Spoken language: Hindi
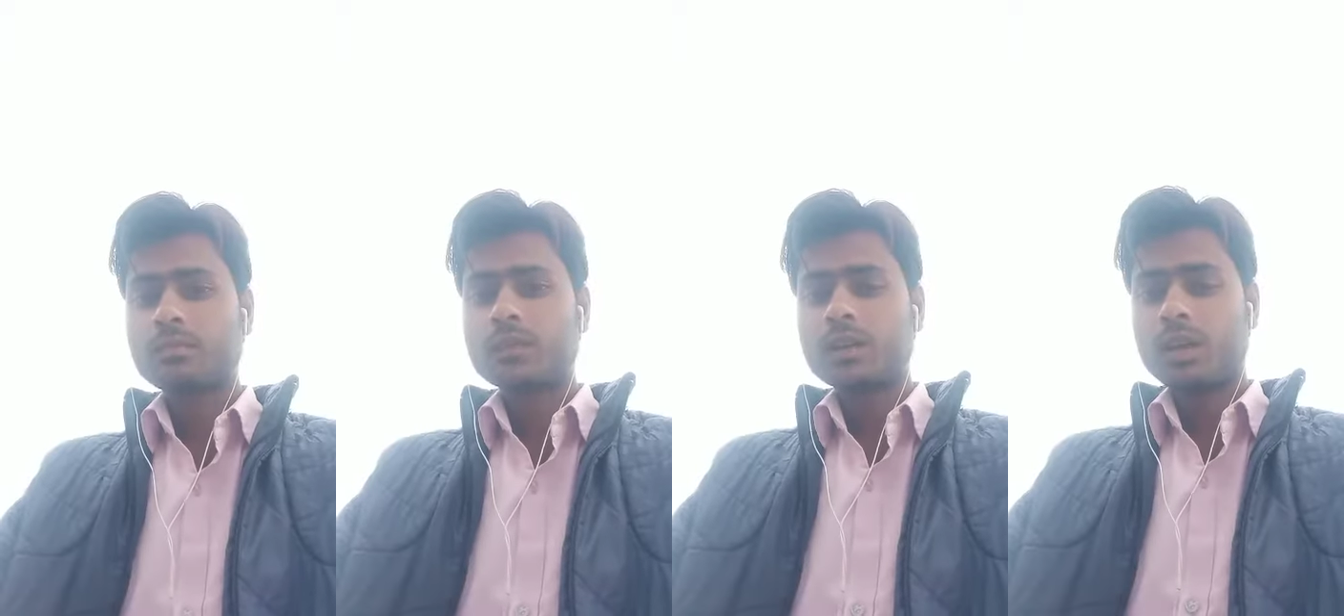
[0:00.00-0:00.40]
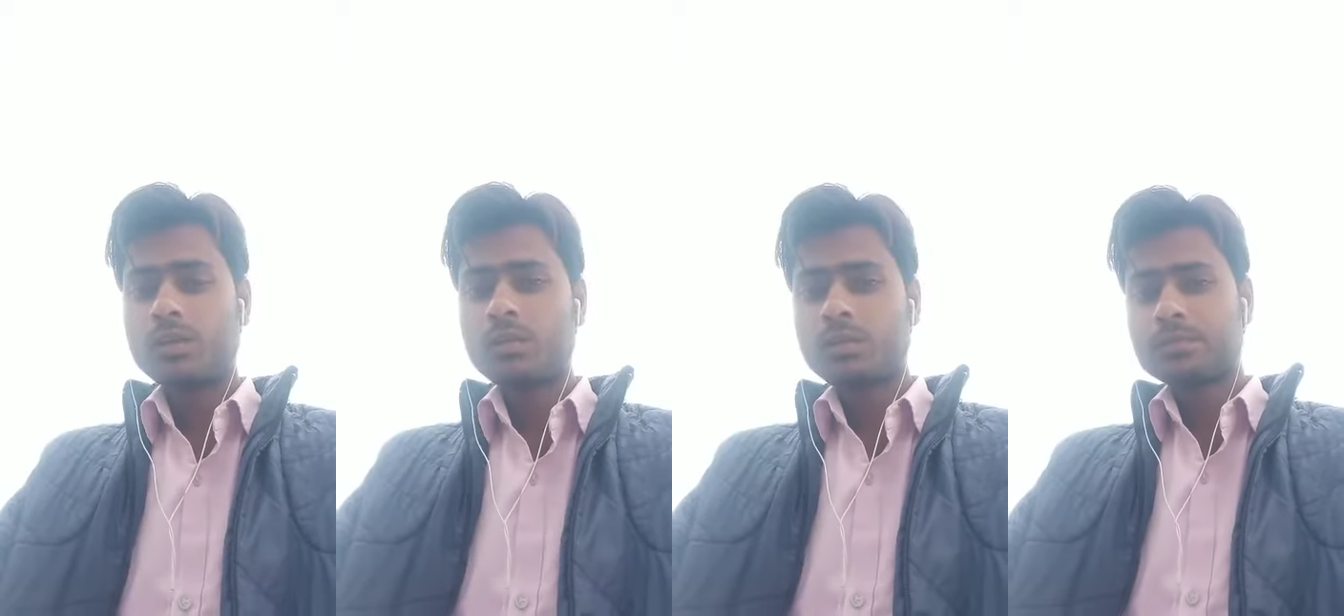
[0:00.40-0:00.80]
हेलो
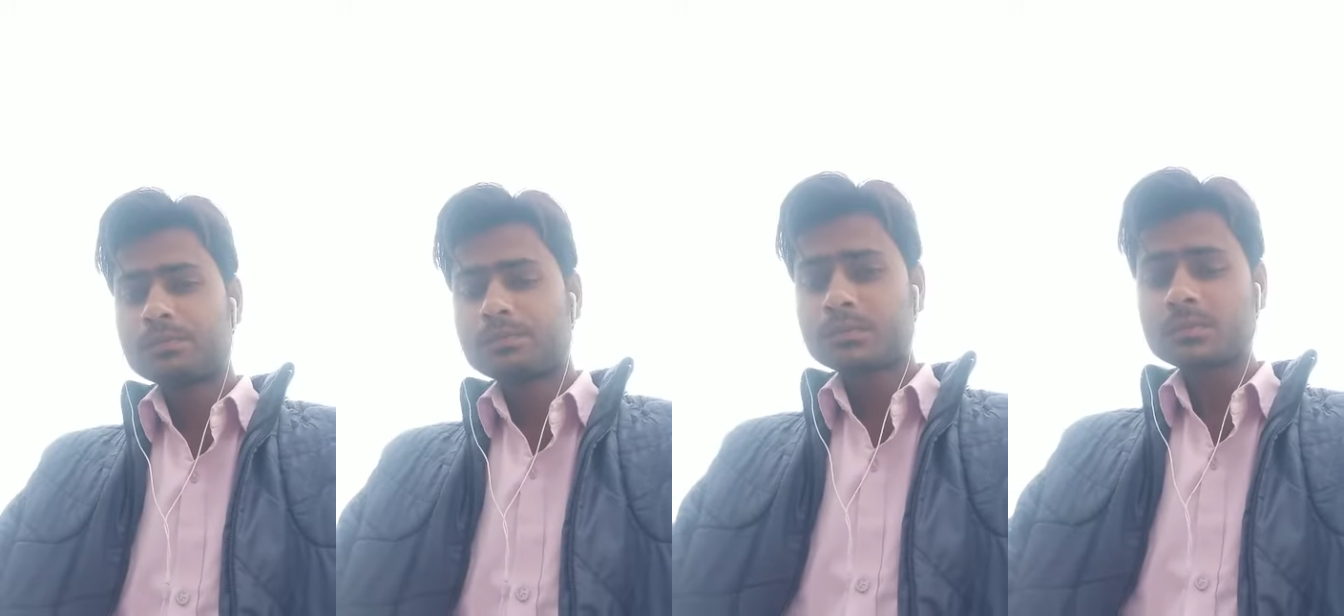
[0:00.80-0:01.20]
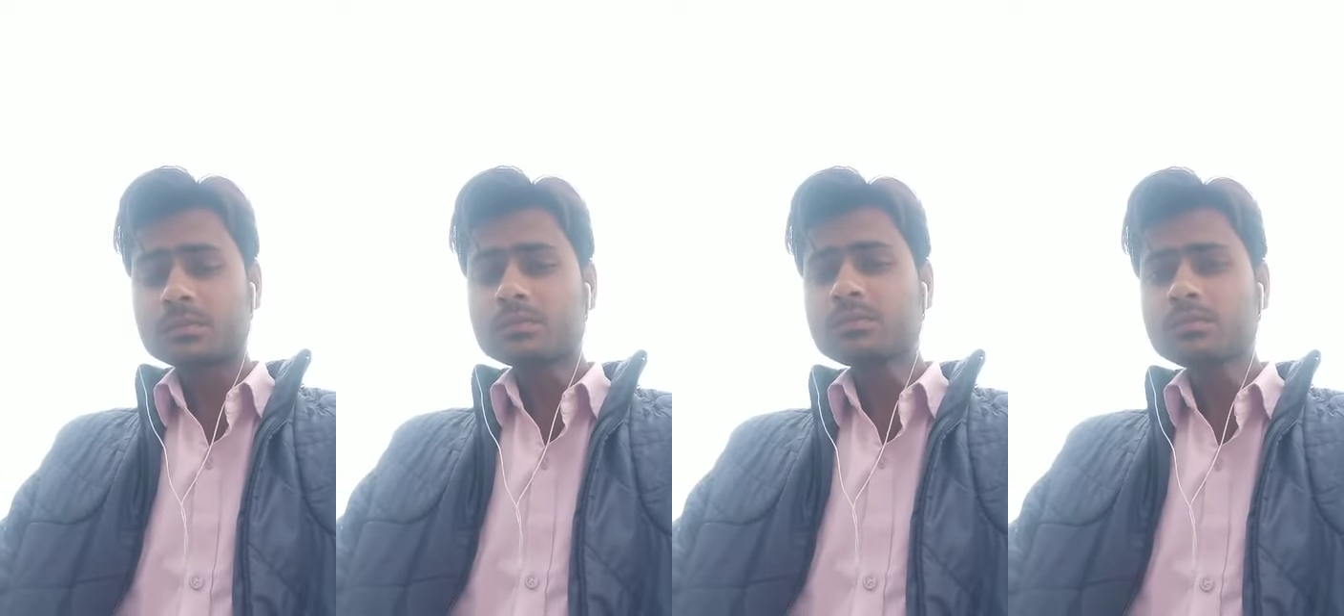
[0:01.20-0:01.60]

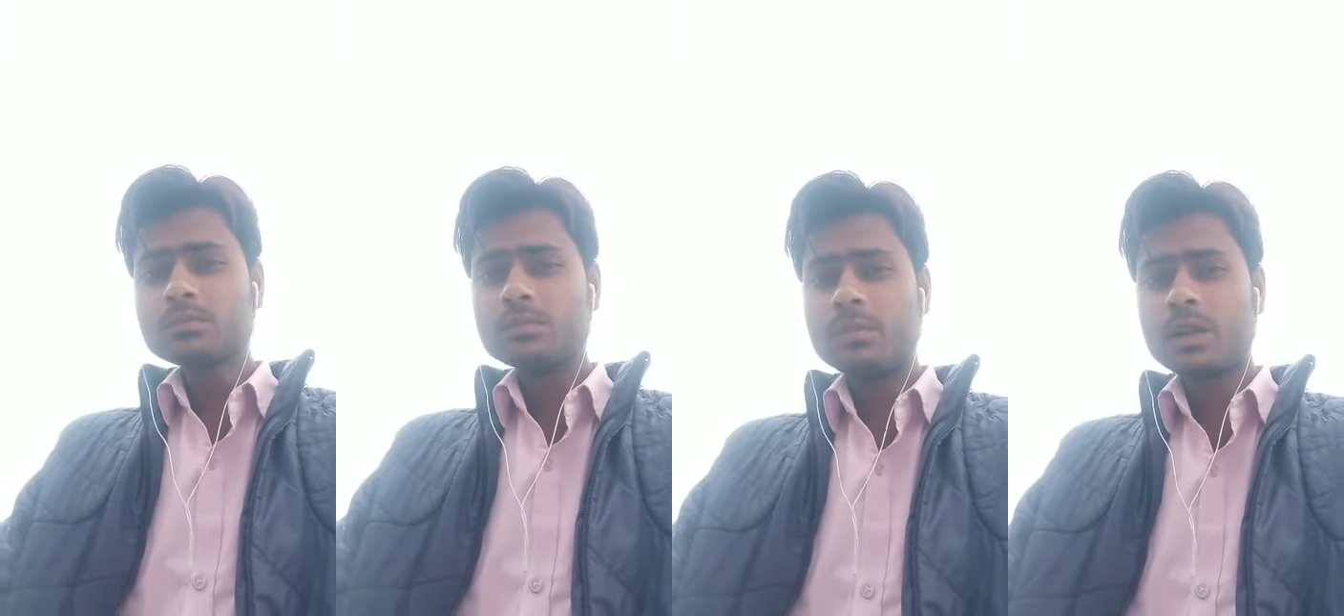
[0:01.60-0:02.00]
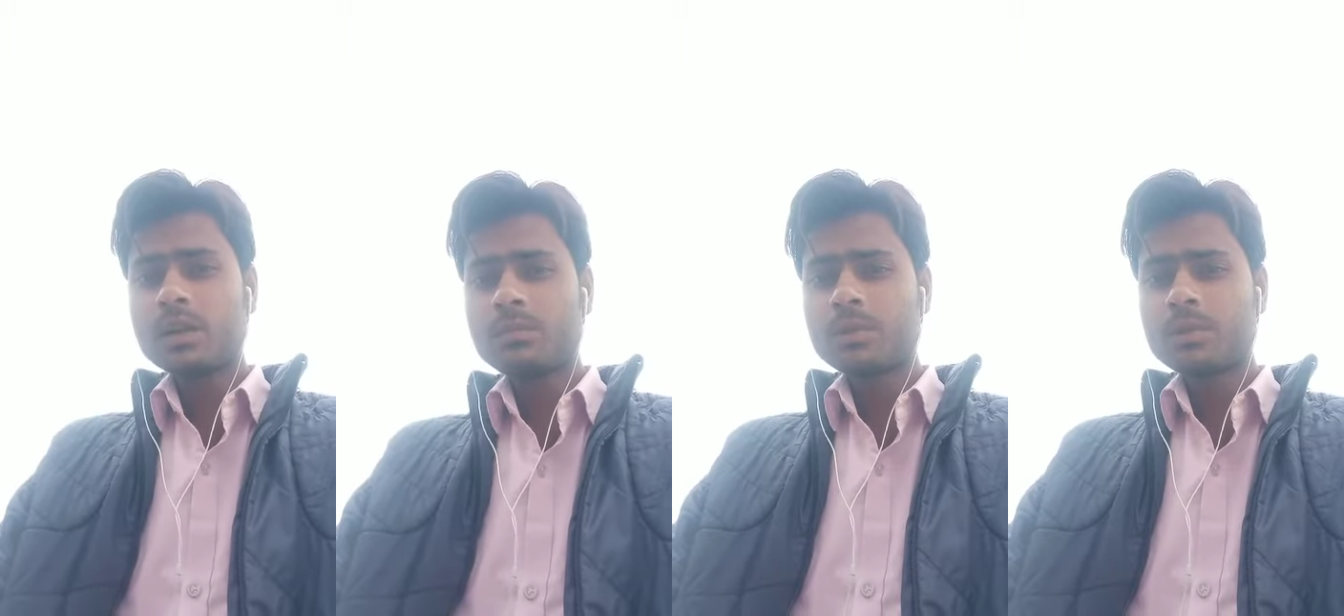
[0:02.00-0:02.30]
मेरा नाम